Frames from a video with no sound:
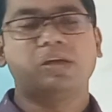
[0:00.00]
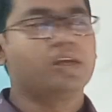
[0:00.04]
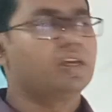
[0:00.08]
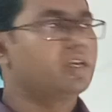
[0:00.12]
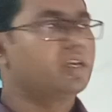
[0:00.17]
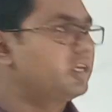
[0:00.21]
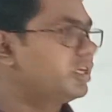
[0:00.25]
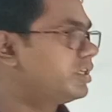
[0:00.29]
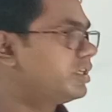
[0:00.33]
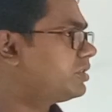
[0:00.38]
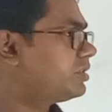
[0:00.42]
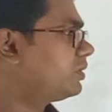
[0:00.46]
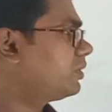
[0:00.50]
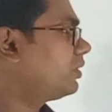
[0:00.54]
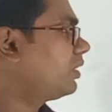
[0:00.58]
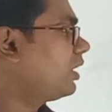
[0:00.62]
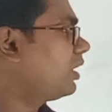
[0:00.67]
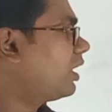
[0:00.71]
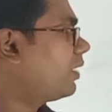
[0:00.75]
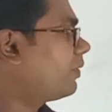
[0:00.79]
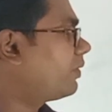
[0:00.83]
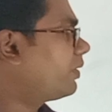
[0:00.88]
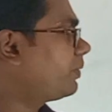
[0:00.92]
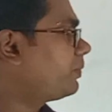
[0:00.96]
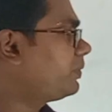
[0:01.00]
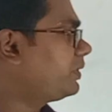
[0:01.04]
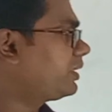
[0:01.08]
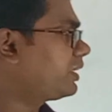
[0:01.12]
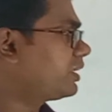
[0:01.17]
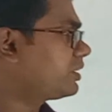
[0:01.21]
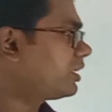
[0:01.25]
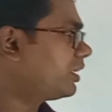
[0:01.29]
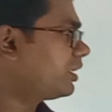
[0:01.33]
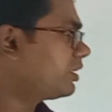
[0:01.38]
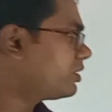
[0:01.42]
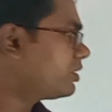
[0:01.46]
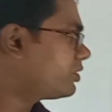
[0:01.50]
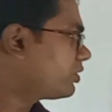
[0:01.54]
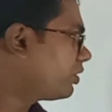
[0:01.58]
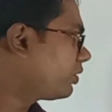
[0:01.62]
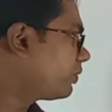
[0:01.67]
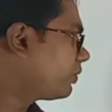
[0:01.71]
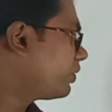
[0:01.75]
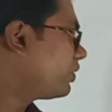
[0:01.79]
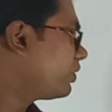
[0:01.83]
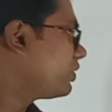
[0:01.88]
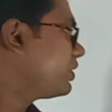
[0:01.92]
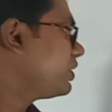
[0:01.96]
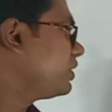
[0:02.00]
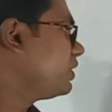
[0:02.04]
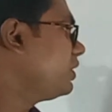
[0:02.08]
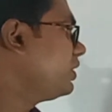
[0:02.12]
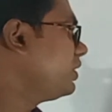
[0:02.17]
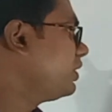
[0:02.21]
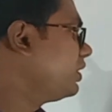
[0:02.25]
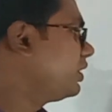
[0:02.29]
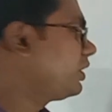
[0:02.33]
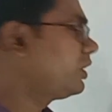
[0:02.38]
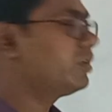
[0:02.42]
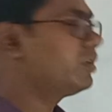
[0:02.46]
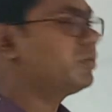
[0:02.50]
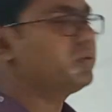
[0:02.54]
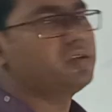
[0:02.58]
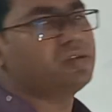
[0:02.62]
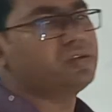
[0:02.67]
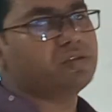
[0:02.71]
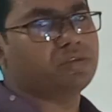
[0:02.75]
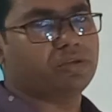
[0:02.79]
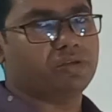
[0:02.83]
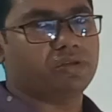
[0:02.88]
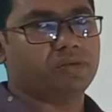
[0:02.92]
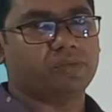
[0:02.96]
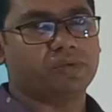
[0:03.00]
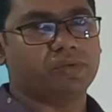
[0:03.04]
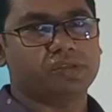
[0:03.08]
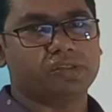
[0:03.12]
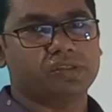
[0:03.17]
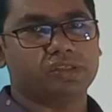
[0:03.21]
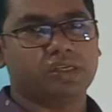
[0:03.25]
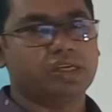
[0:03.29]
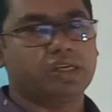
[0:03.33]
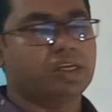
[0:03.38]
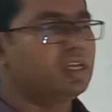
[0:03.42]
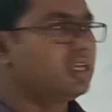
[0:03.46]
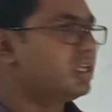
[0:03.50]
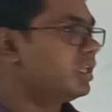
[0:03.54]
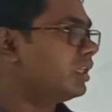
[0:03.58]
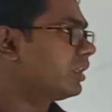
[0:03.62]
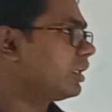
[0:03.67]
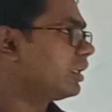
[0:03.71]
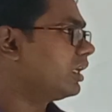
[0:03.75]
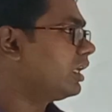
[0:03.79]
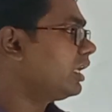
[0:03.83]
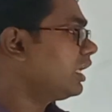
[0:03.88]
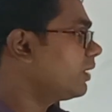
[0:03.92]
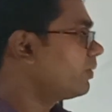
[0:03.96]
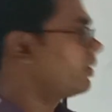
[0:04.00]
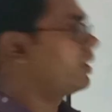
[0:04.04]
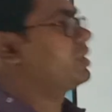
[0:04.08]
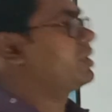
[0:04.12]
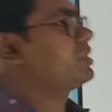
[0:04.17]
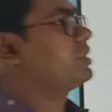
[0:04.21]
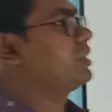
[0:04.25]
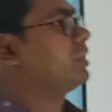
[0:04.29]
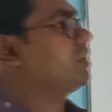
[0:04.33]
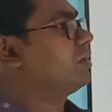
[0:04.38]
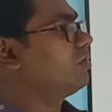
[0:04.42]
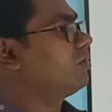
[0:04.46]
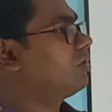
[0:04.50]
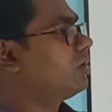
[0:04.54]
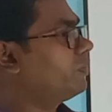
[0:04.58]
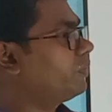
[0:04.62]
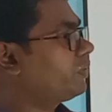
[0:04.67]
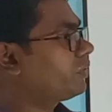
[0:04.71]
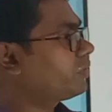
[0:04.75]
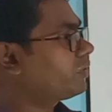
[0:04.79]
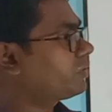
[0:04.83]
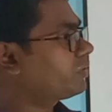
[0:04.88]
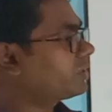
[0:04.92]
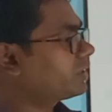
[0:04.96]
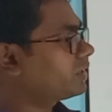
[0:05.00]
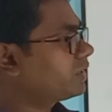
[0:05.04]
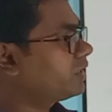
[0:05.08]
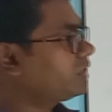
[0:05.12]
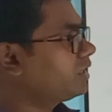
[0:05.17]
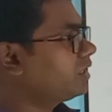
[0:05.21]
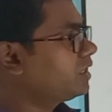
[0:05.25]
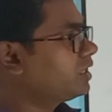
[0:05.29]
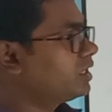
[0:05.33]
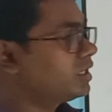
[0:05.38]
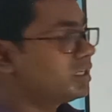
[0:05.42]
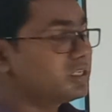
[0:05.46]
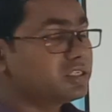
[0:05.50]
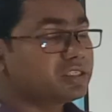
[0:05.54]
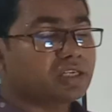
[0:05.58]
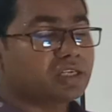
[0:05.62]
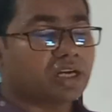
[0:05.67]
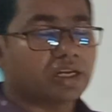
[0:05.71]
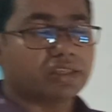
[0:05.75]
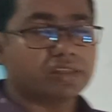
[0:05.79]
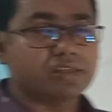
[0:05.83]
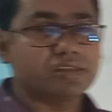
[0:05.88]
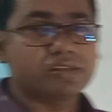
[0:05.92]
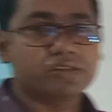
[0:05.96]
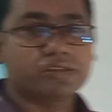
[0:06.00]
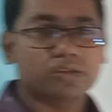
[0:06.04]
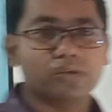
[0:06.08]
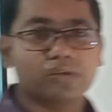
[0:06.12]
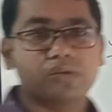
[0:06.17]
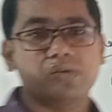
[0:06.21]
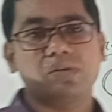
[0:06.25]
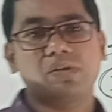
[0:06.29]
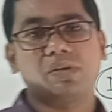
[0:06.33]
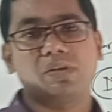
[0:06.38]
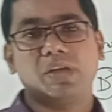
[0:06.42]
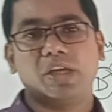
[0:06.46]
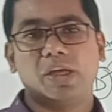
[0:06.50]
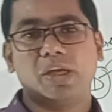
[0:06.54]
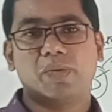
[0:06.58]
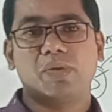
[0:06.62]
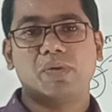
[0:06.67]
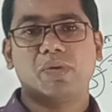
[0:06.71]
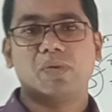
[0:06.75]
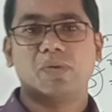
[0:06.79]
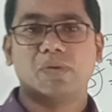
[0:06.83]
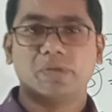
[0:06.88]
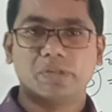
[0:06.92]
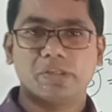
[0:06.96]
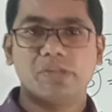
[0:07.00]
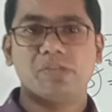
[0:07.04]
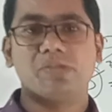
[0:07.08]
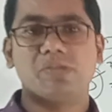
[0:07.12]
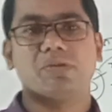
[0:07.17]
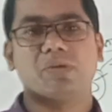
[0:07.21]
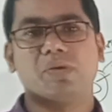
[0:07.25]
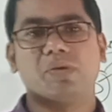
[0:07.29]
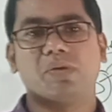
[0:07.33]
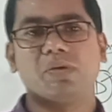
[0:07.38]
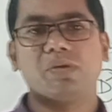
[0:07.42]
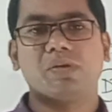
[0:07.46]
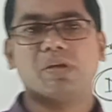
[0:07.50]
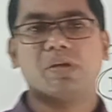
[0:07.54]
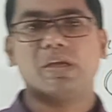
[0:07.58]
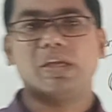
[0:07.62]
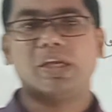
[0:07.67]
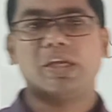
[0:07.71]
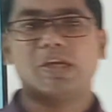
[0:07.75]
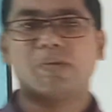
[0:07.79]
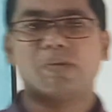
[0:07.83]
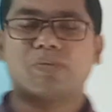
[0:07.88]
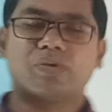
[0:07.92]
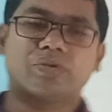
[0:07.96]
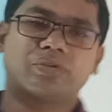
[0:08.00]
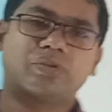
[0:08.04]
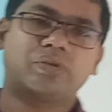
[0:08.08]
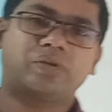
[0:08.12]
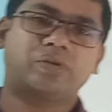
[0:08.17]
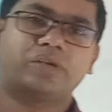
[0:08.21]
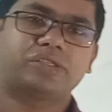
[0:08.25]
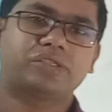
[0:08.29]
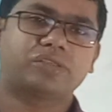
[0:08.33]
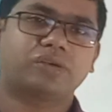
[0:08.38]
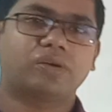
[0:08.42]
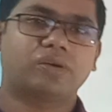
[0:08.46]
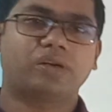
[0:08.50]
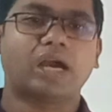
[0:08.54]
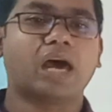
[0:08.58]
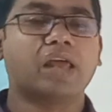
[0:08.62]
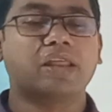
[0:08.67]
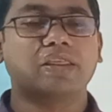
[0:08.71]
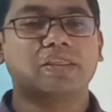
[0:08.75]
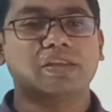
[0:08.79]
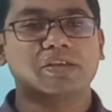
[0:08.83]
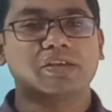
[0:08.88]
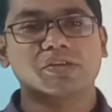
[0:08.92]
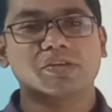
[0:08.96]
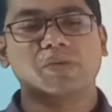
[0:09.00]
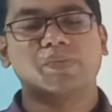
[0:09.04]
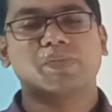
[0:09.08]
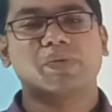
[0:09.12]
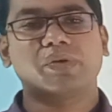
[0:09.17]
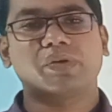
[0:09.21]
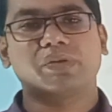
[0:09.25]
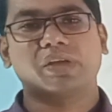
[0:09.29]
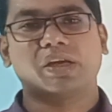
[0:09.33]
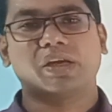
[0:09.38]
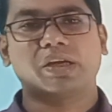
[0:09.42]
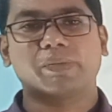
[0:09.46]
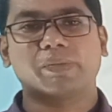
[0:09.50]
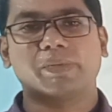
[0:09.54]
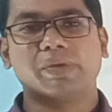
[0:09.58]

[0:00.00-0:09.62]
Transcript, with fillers: এই জন্য আমরা পিকে স্বাধীন চলক বলছি ডিকে অধীন চলক বলছে তাহলে এবার আসে অপেক্ষকটা কি স্বাধীন চলক এবং অধীন চলক এর মধ্যকার যখন গাণিতিক সম্পর্ক থাকবে